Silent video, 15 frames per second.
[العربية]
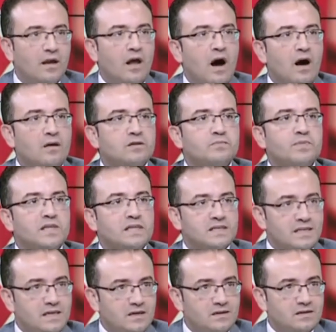الاعراض
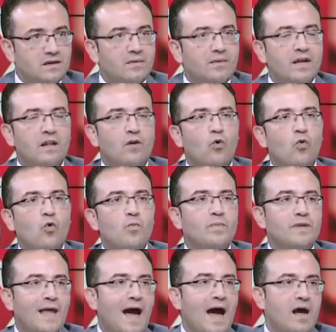بتزيد
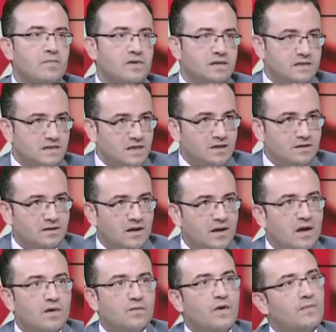الهجوم بتاعها بيزيد
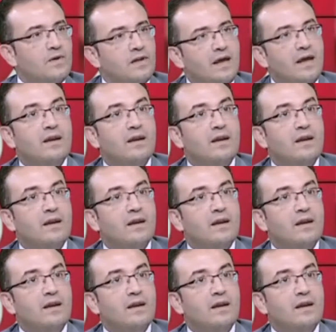فب...